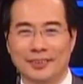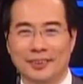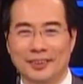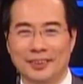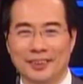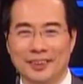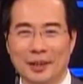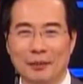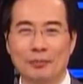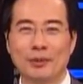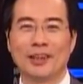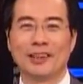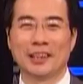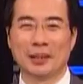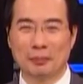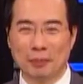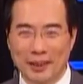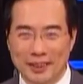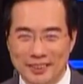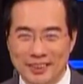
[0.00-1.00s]
哎，阿彪
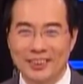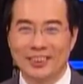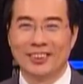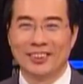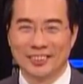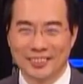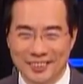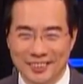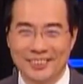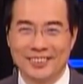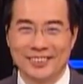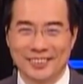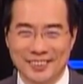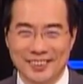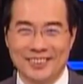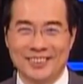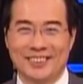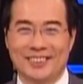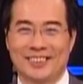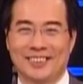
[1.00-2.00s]
彪拍戏哈，来
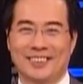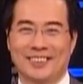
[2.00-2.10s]
来。